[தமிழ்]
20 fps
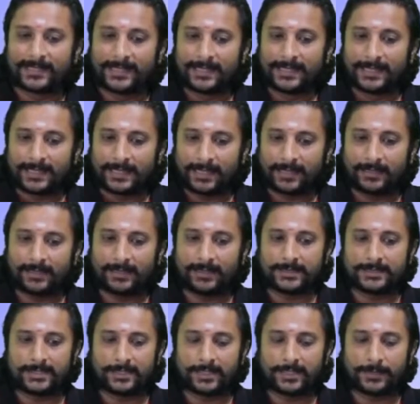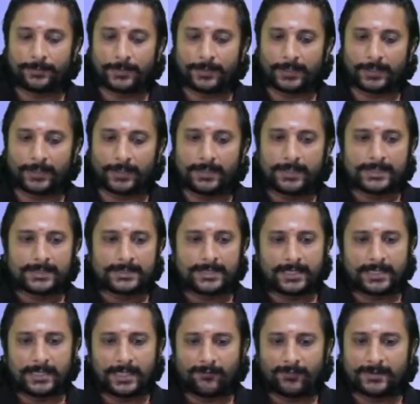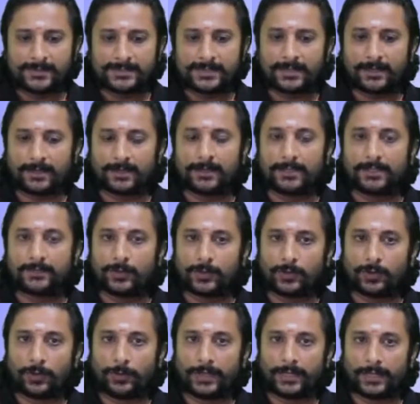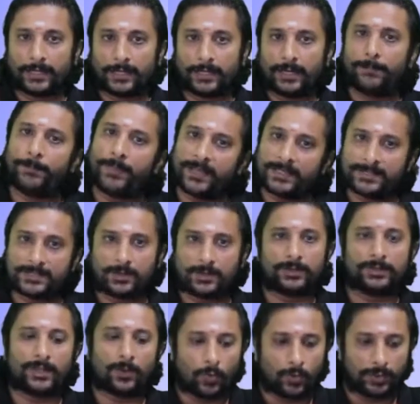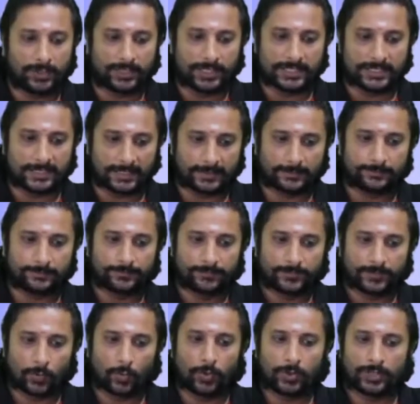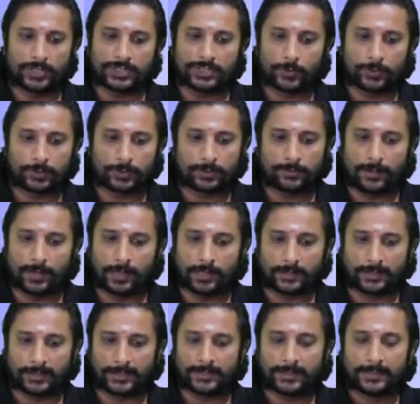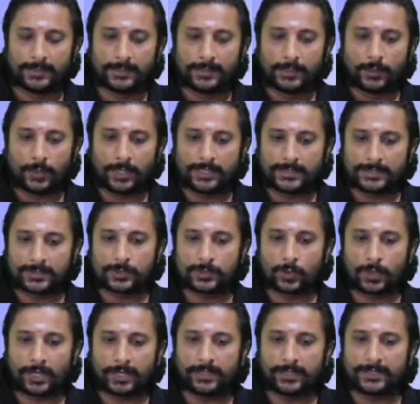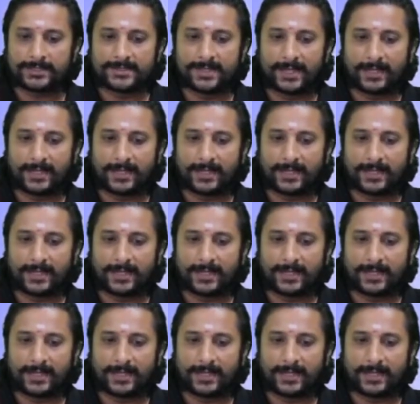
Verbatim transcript: கரண்ட்டை நான் ஜென்ரேட் பண்ணுறேன் சார் எவ்வளோ சார் கரண்ட் வரும் அப்படின்னு கேட்டிங்கன்னா பேஸ்ட் ஆன் த வோல்டேஜுங்க இந்த வோல்டேஜை பொறுத்து மாறுங்க ஓகே ஸோ கரண்ட் இஸ் டைரக்ட்லி